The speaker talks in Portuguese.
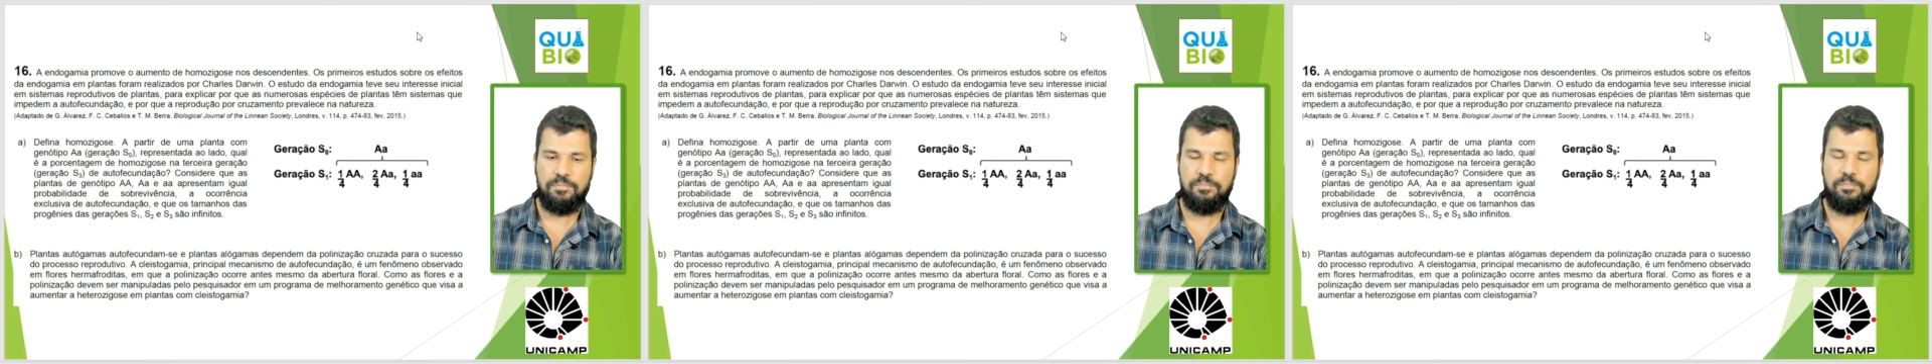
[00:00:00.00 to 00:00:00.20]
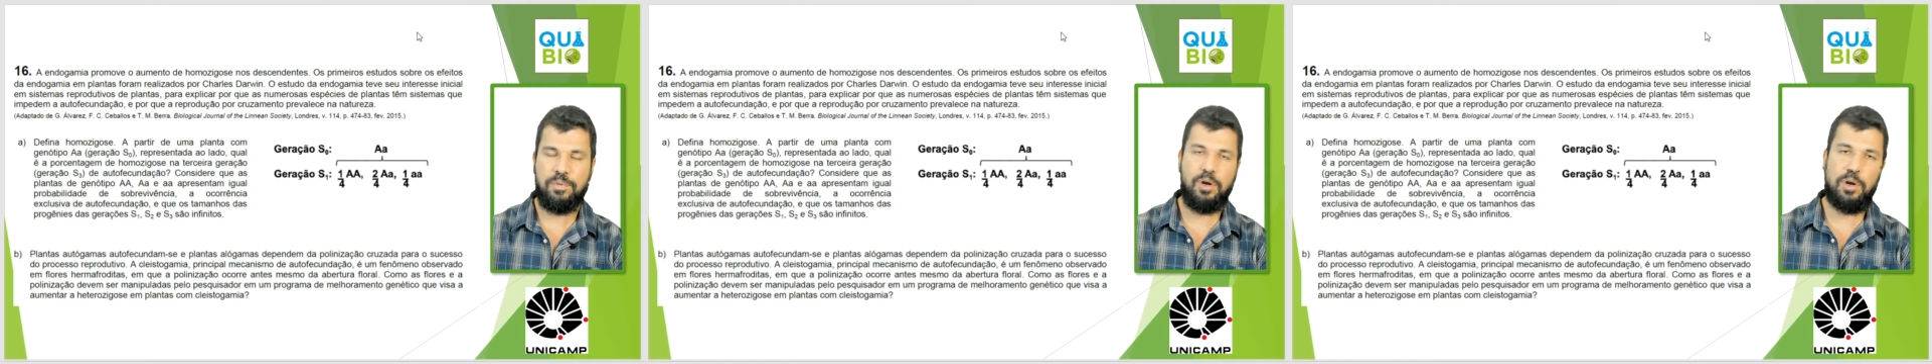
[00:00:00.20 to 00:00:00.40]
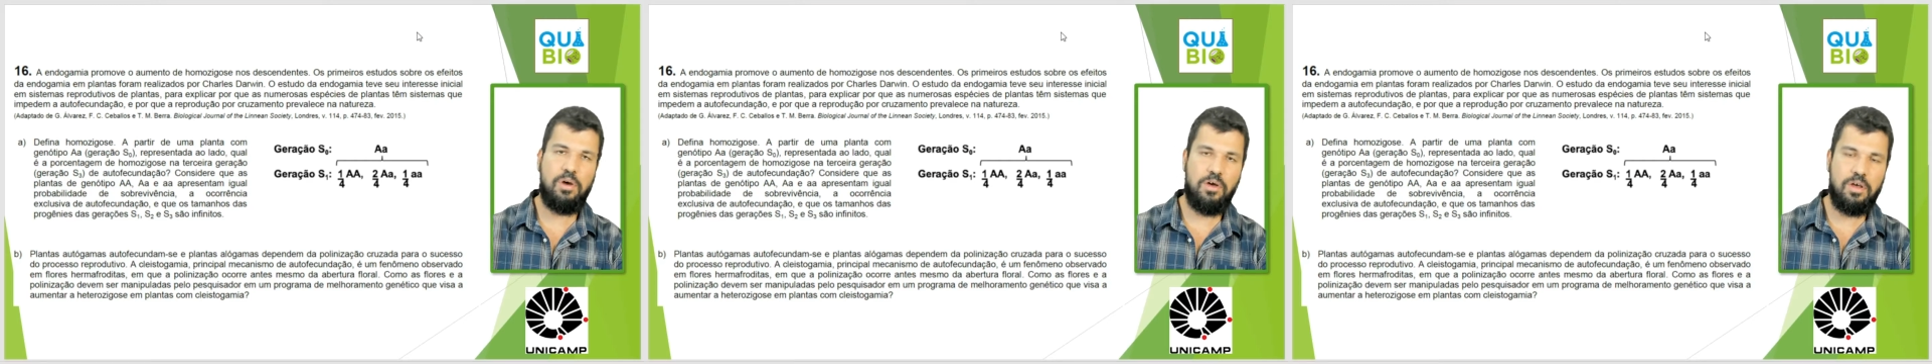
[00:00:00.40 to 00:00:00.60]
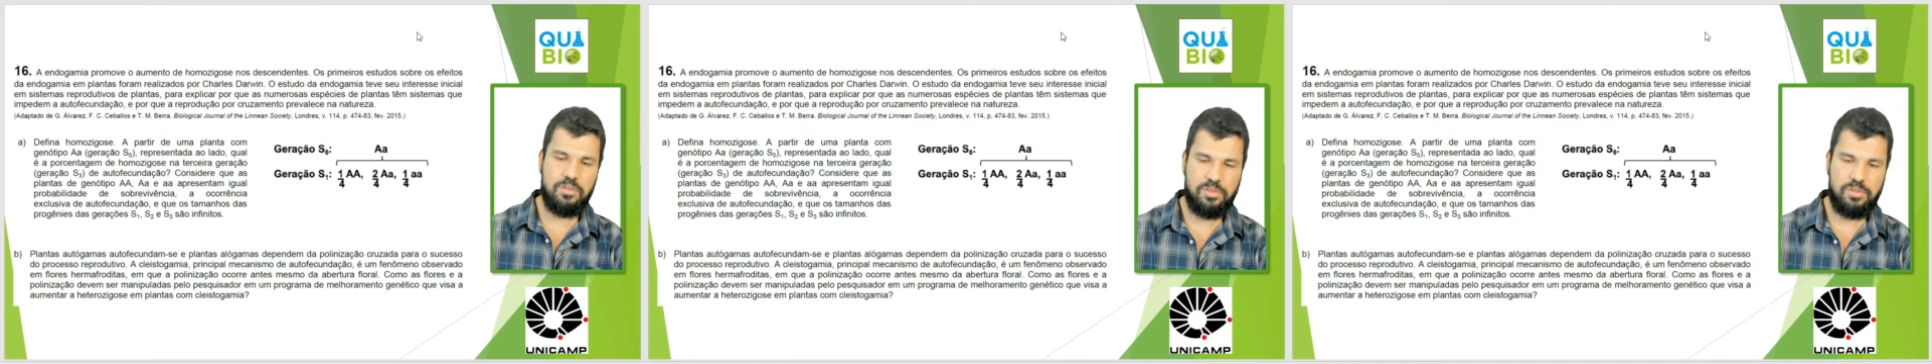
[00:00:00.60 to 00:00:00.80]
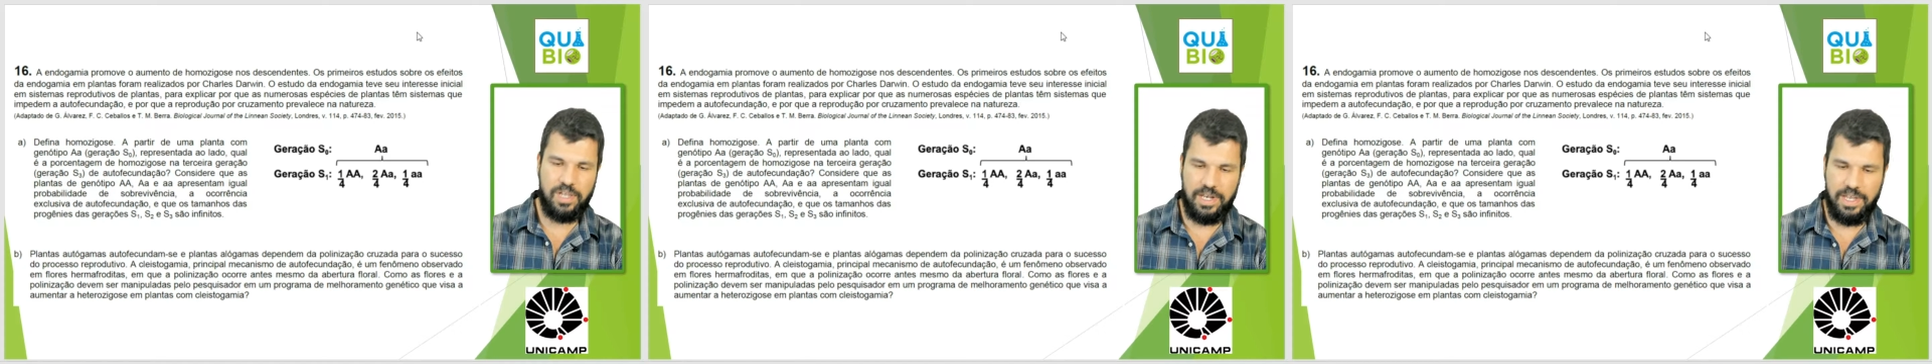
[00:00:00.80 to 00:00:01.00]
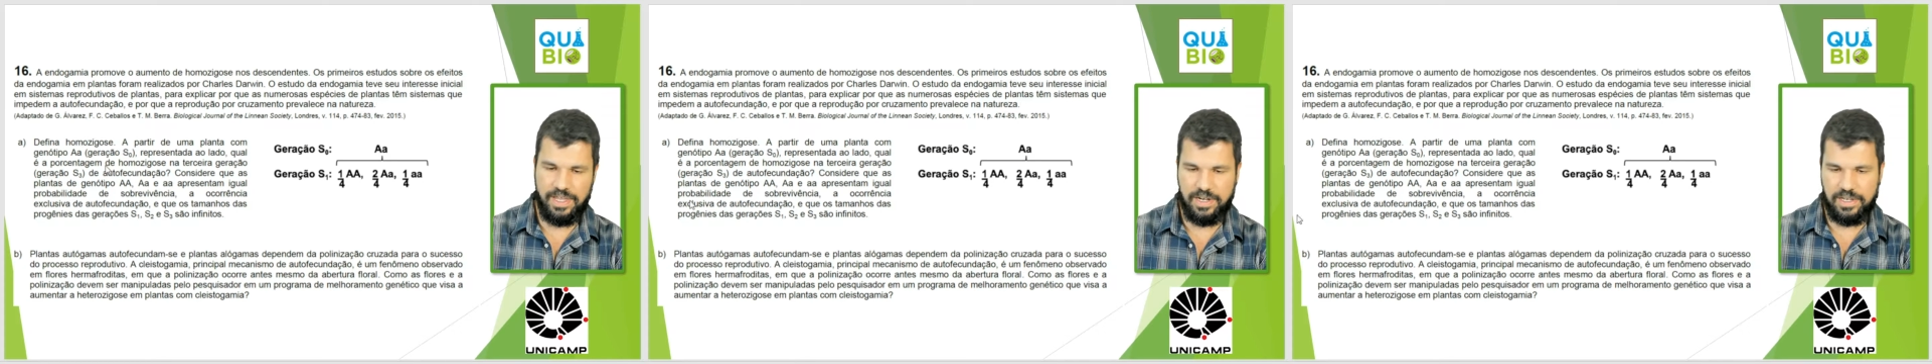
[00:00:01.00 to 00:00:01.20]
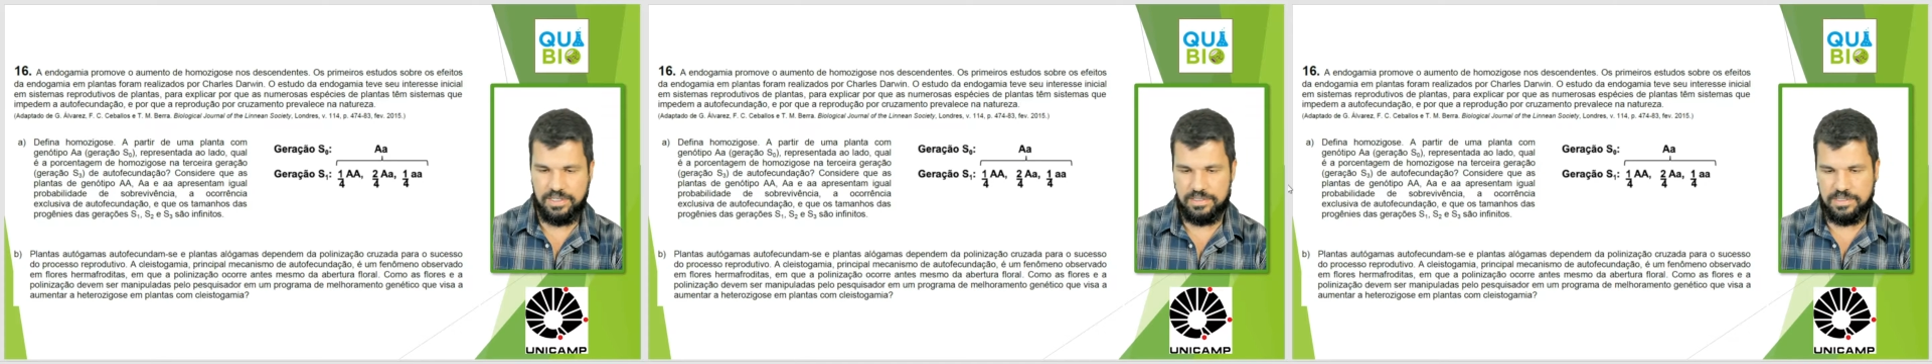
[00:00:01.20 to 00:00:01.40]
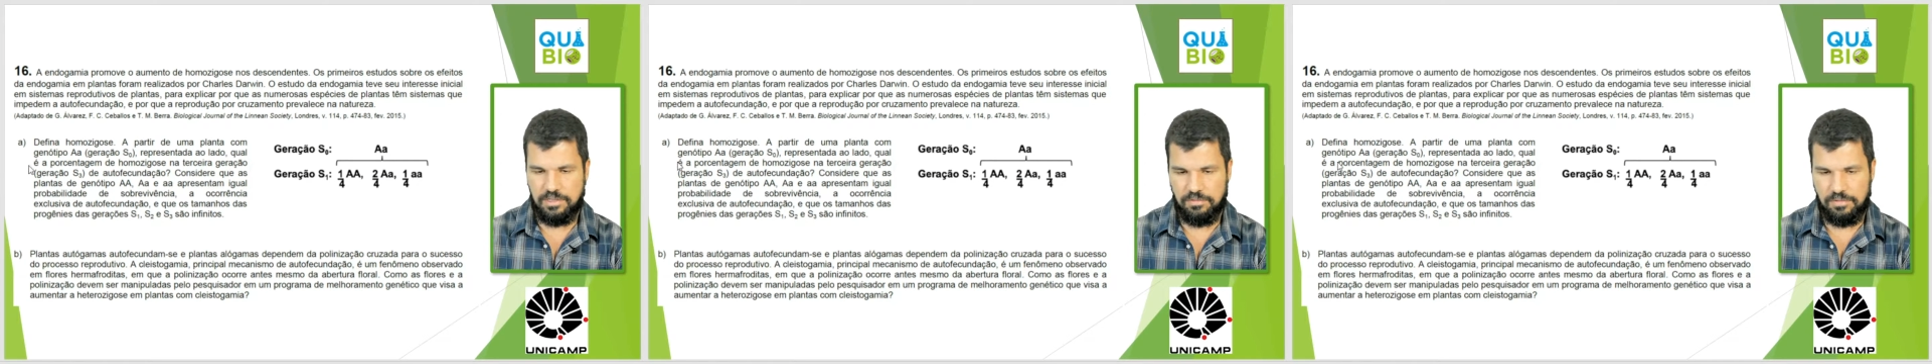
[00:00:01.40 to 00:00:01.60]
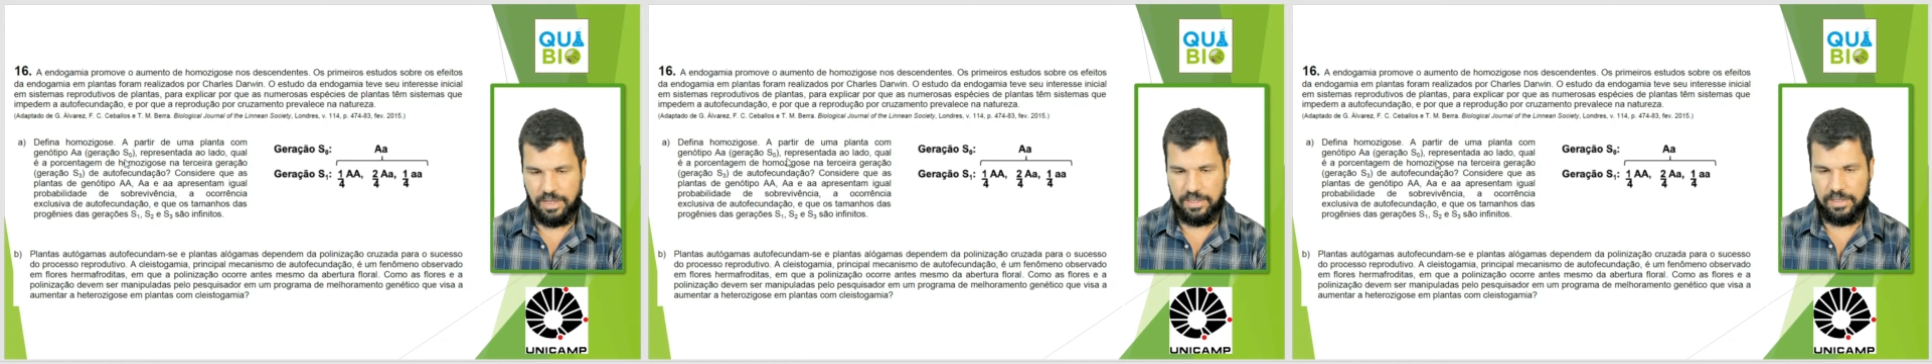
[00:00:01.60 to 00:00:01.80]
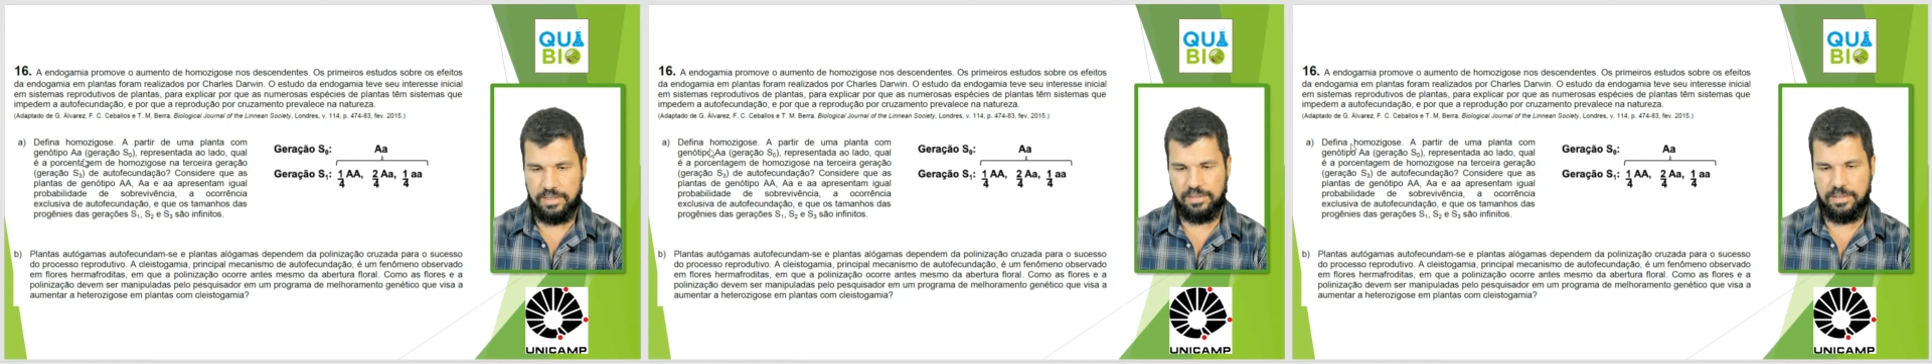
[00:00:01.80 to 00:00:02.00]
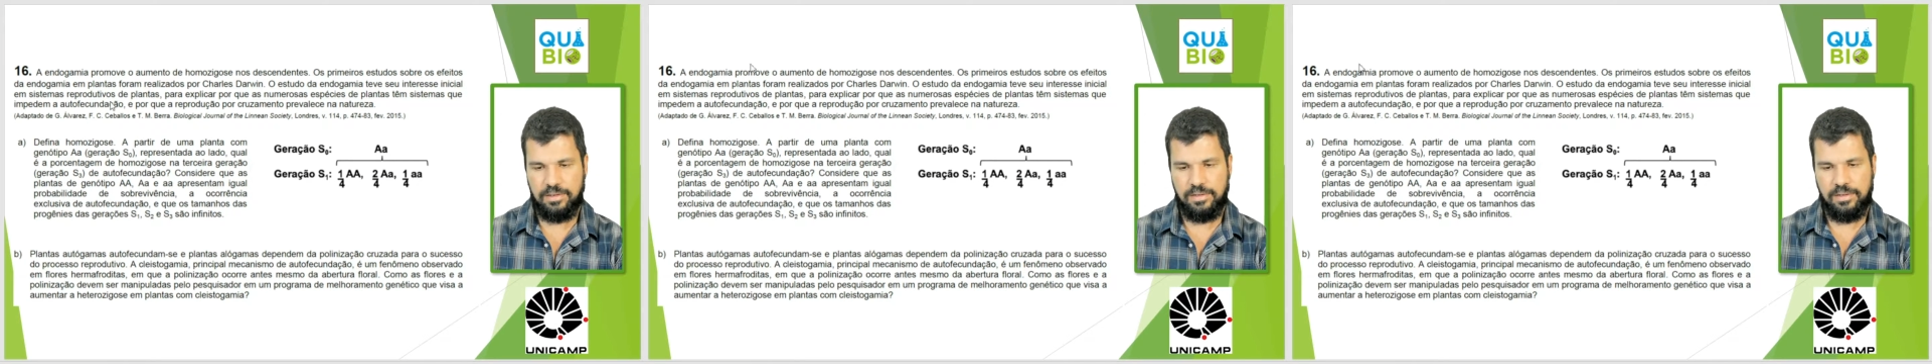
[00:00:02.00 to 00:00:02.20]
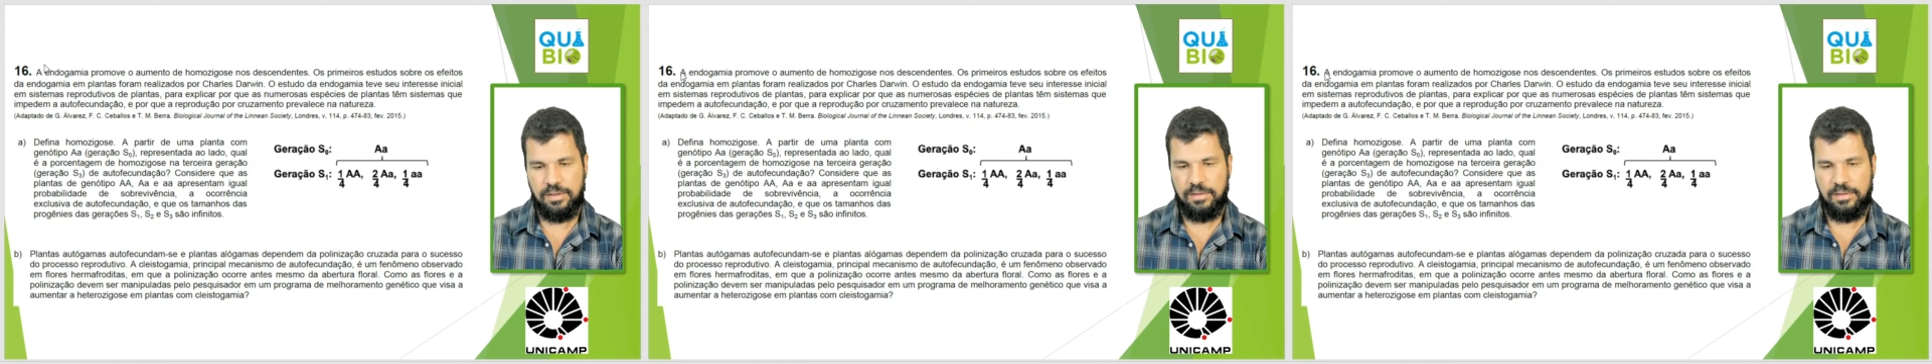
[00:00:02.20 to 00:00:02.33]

Pronto, galera, a questão está aqui.